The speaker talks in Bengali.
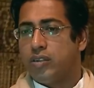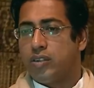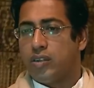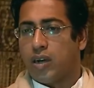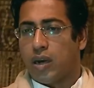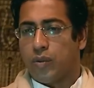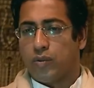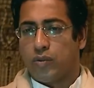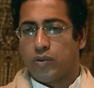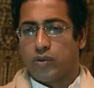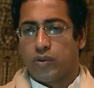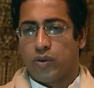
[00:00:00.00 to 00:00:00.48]

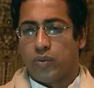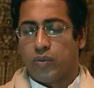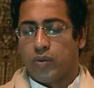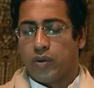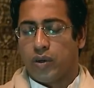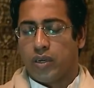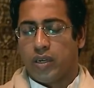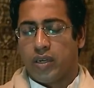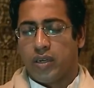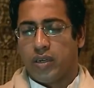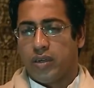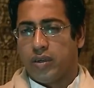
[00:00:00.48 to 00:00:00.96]

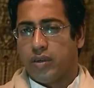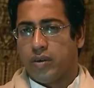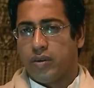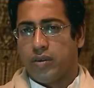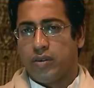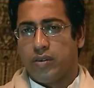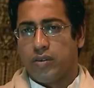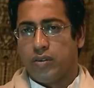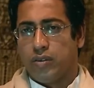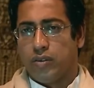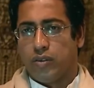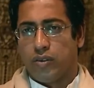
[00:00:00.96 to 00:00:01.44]
সর্বসময়ে
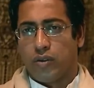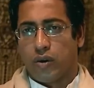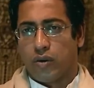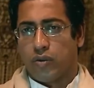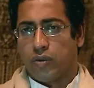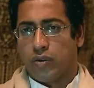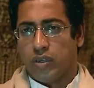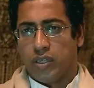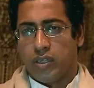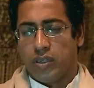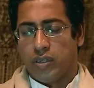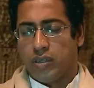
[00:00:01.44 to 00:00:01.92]

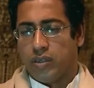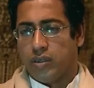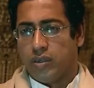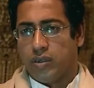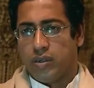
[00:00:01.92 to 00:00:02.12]
যখনই